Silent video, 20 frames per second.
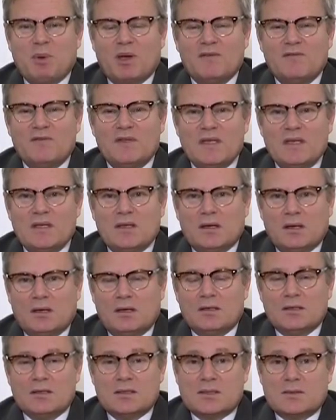à
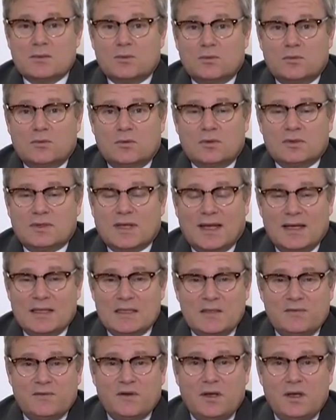prévenir sont très
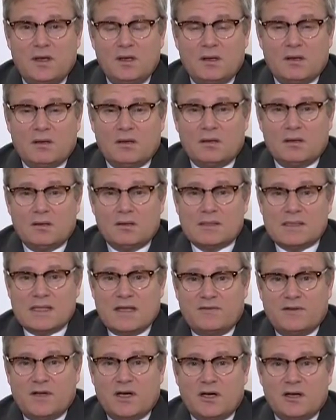divers. Euh,
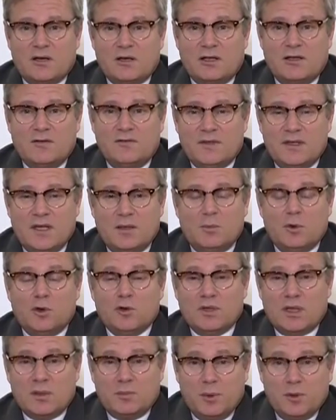ça va
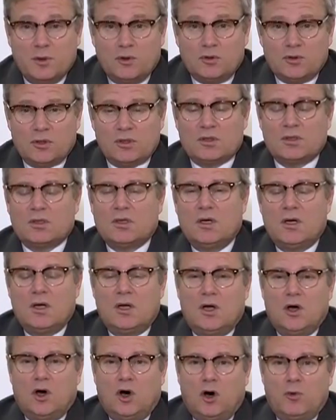évidemment des banques,
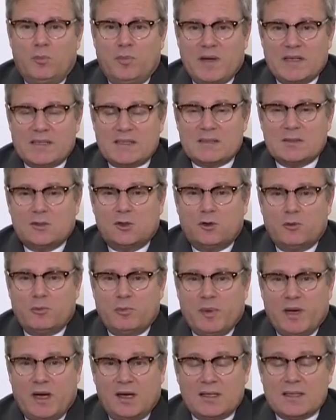en passant
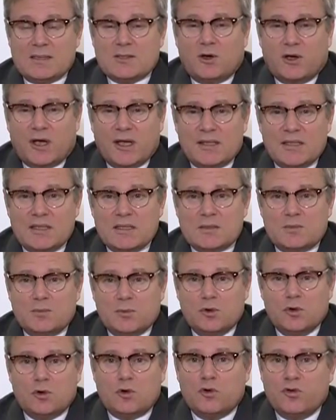par les
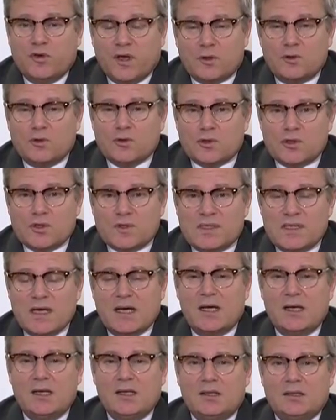organismes de couverture
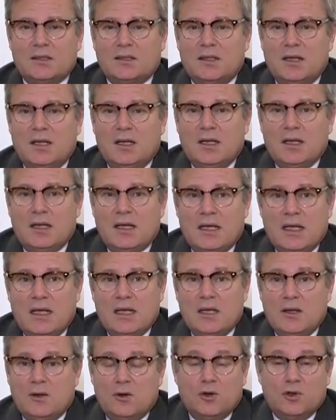sociale.
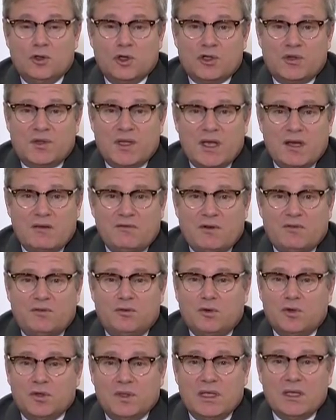Et le notaire va
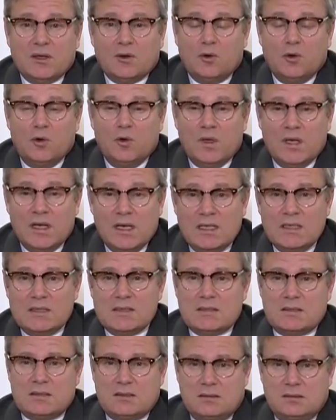fournir une
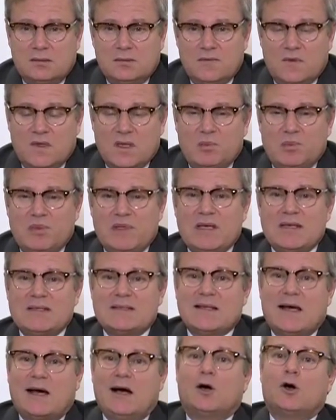liste des
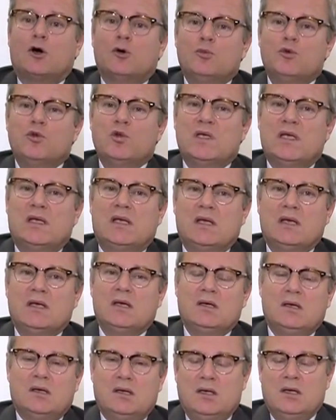pièces à
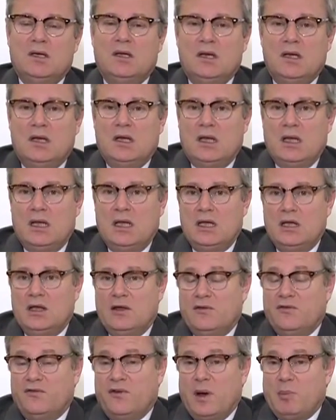communiquer
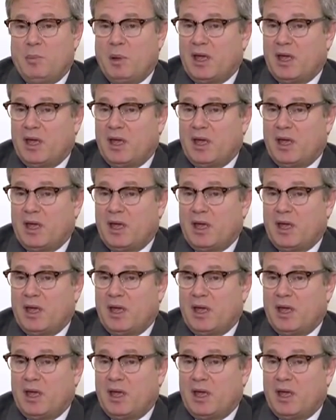et va